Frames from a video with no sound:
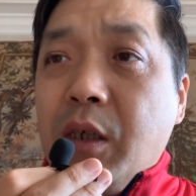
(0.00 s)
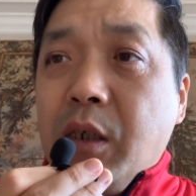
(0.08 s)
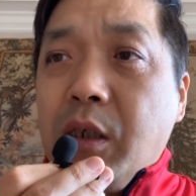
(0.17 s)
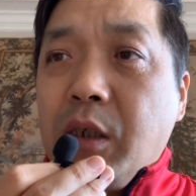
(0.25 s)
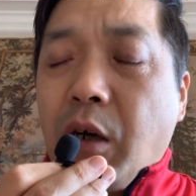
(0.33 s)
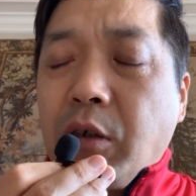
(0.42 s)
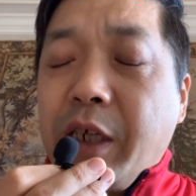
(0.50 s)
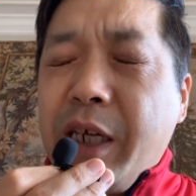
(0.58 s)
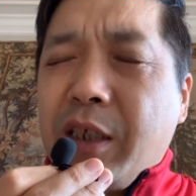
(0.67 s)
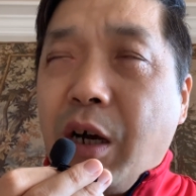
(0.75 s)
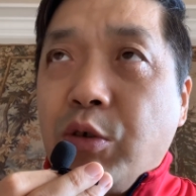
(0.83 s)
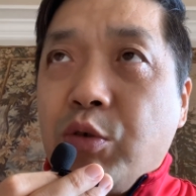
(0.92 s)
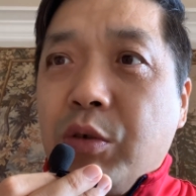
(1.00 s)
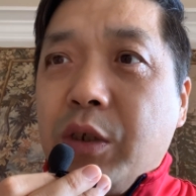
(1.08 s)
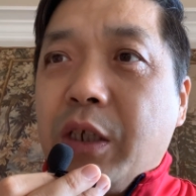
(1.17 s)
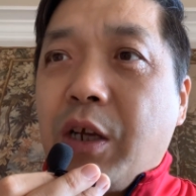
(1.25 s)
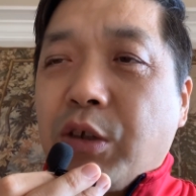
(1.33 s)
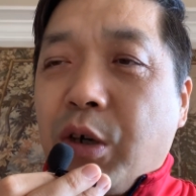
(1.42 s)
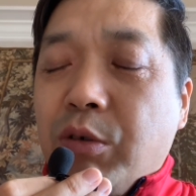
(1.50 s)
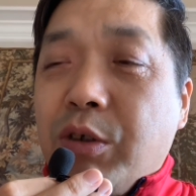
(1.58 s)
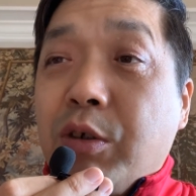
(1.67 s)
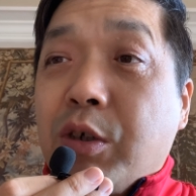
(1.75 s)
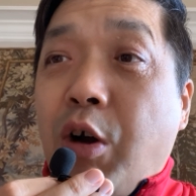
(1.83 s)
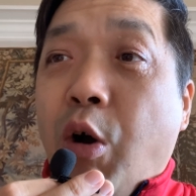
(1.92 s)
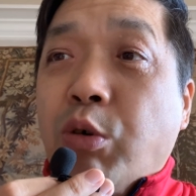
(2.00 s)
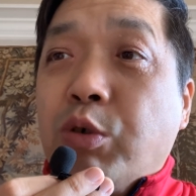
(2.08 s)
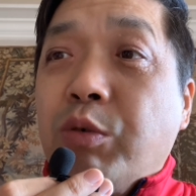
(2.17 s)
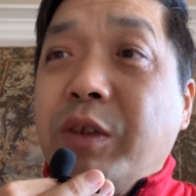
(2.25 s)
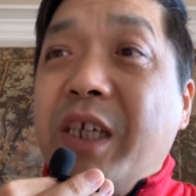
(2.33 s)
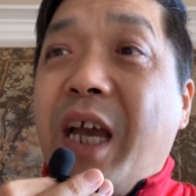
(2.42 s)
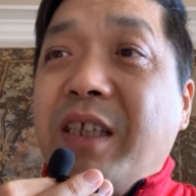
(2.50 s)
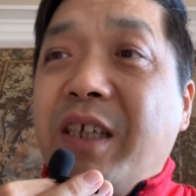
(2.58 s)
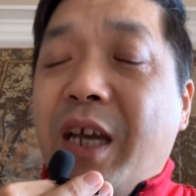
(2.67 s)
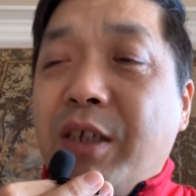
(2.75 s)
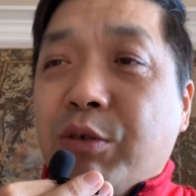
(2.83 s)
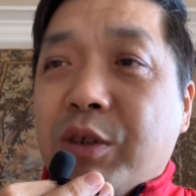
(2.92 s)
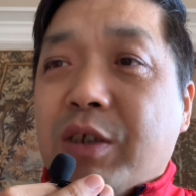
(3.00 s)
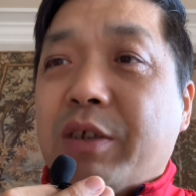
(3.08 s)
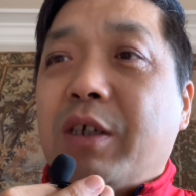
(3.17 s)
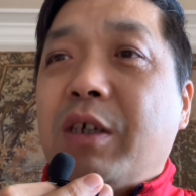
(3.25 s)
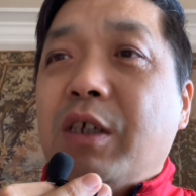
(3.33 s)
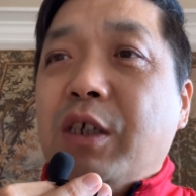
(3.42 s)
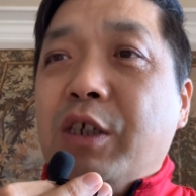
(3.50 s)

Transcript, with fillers: 然后这当中，那老头儿就口中念念有词，